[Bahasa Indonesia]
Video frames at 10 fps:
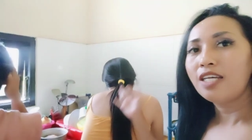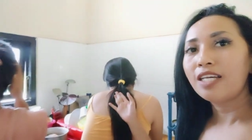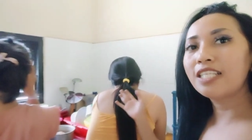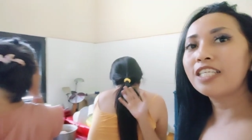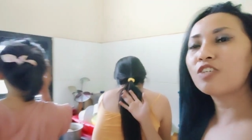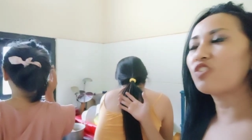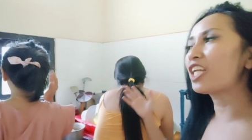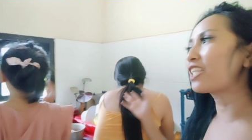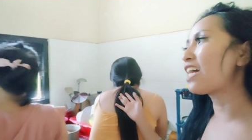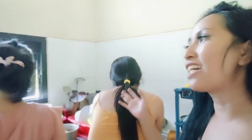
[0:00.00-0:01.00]
Ini
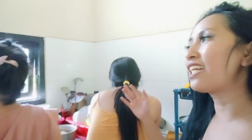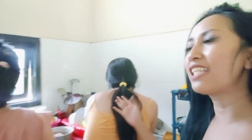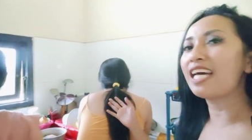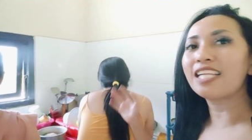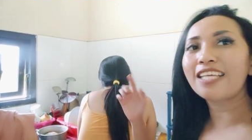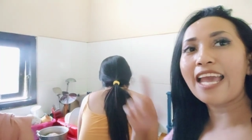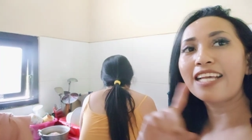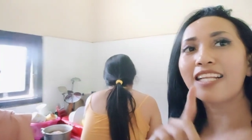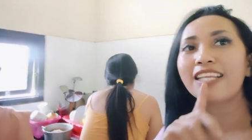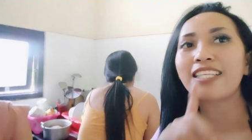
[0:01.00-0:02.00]
kedatangan dari
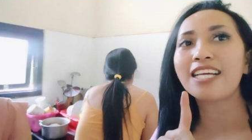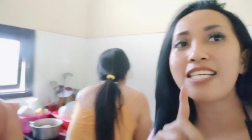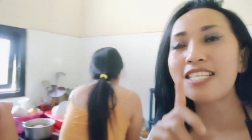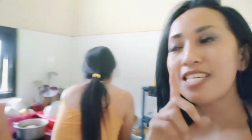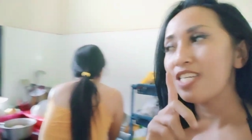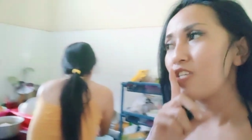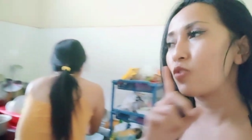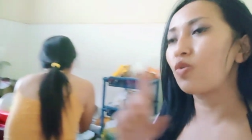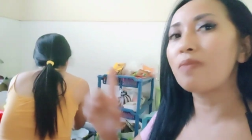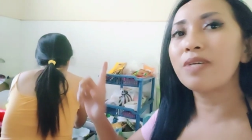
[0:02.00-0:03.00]
England ya.
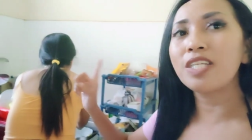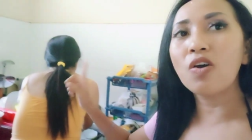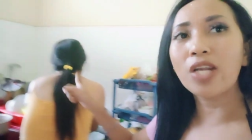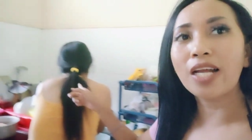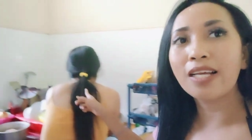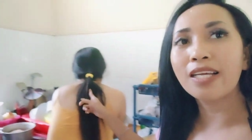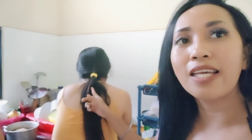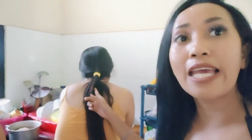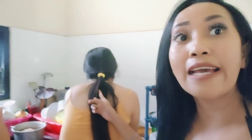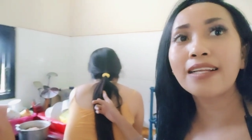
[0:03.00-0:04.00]
Suaminya orang
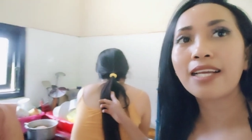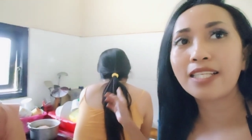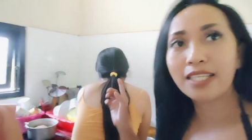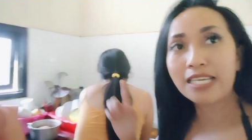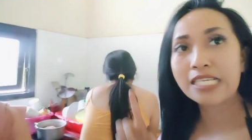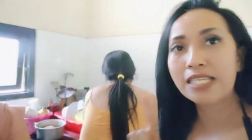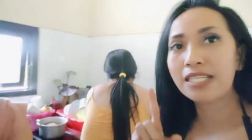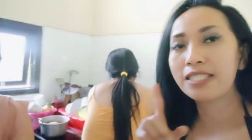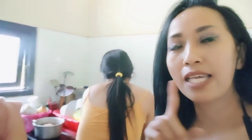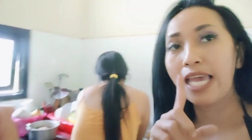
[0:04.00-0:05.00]
England,
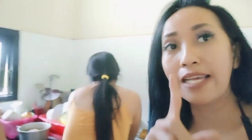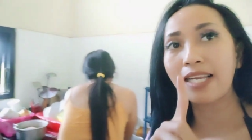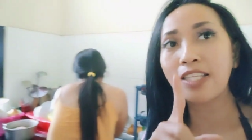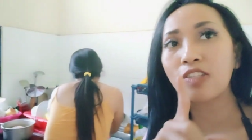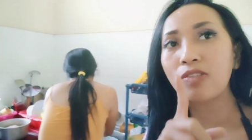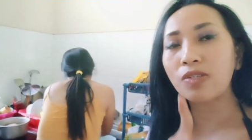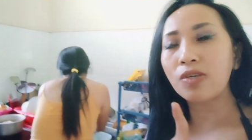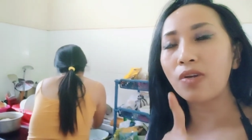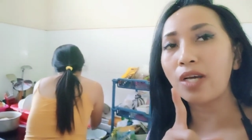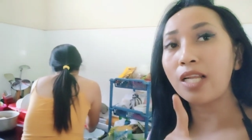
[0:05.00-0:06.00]
Inggris. England itu
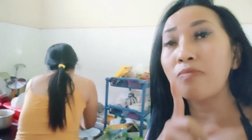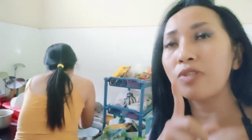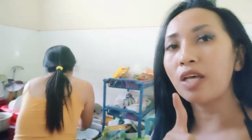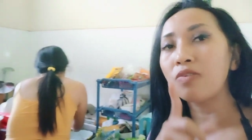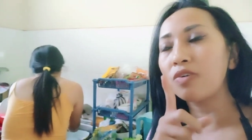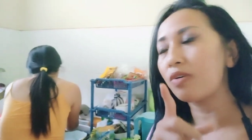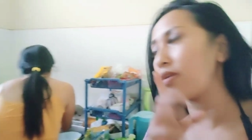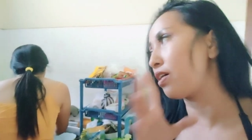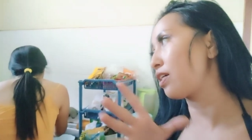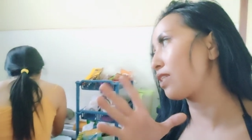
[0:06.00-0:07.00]
kalau kalian mau tahu
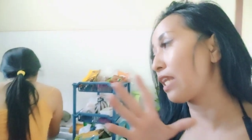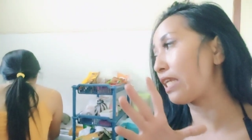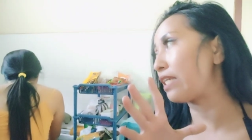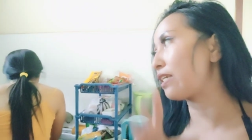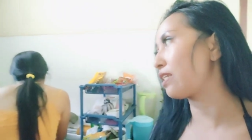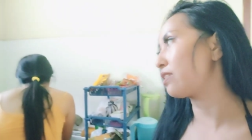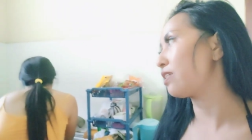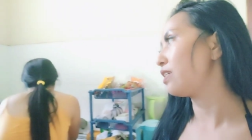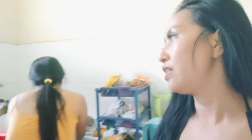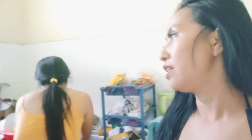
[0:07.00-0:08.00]
eh, dari
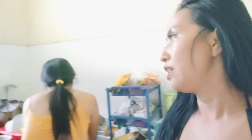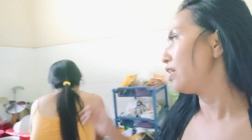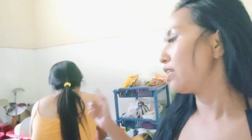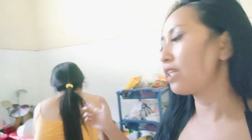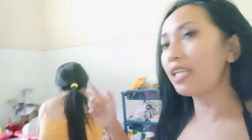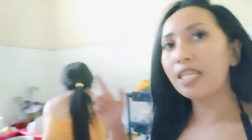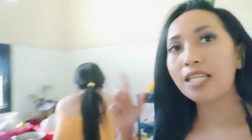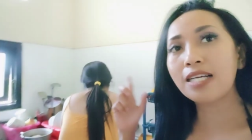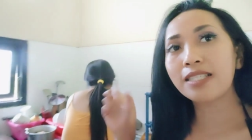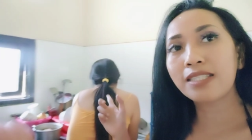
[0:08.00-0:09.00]
Inggris. Dia
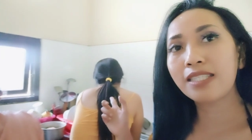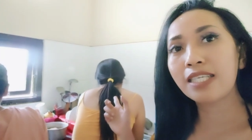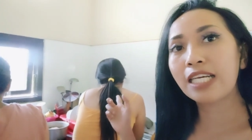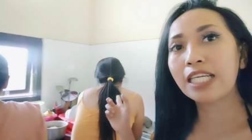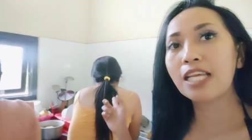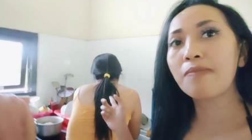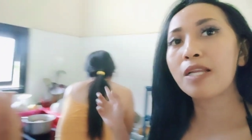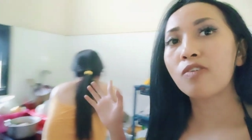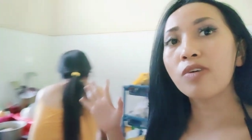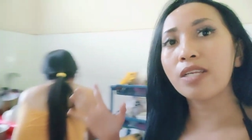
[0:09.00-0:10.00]
datang ke sini ke
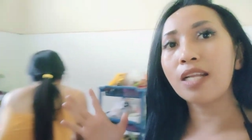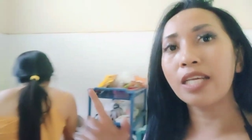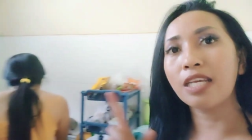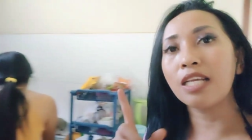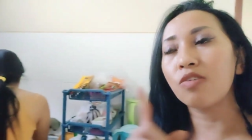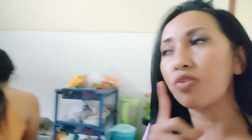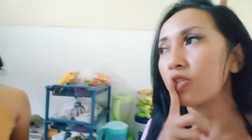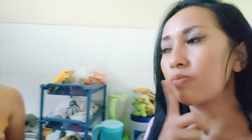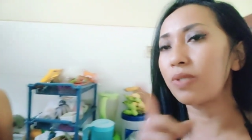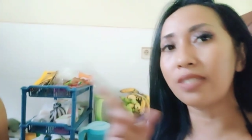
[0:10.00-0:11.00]
kediamanku karena lagi
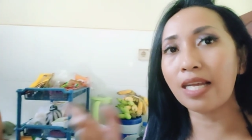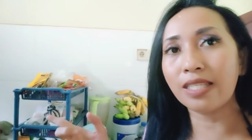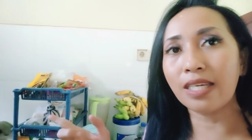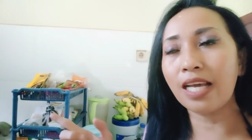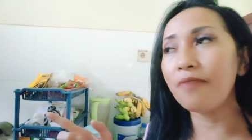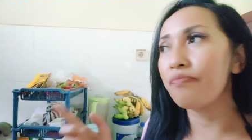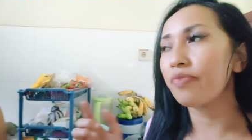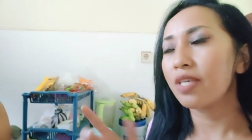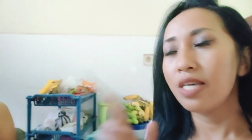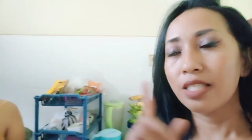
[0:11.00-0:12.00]
ngurus pisahnya ya.
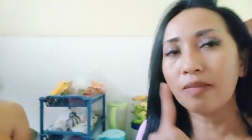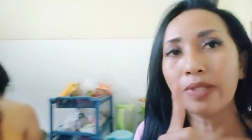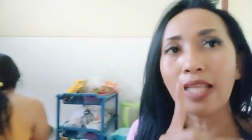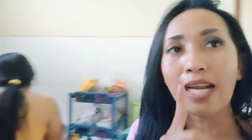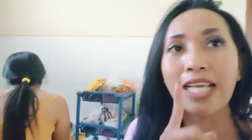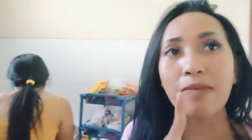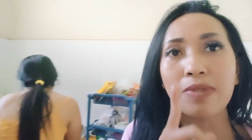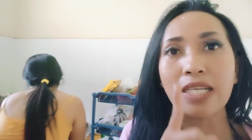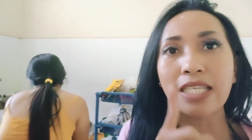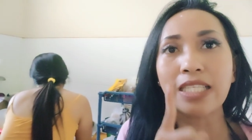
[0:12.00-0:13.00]
Sebentar lagi
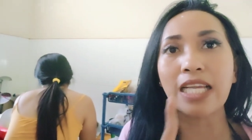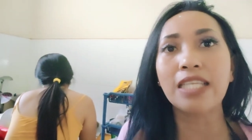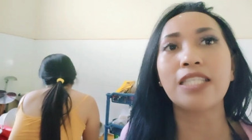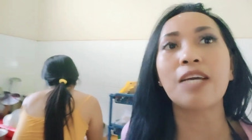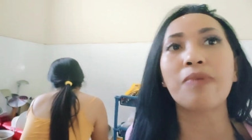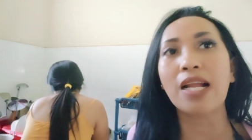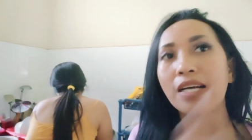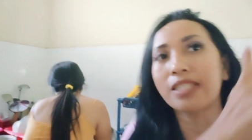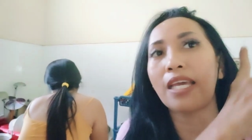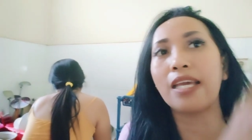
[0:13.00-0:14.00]
pisahnya jadi dia
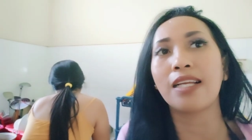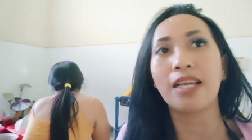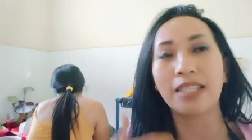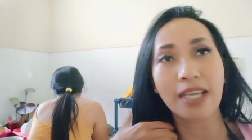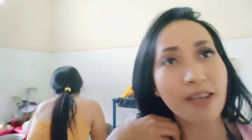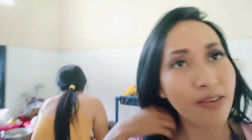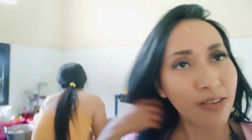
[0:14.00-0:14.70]
berangkat ke England ya.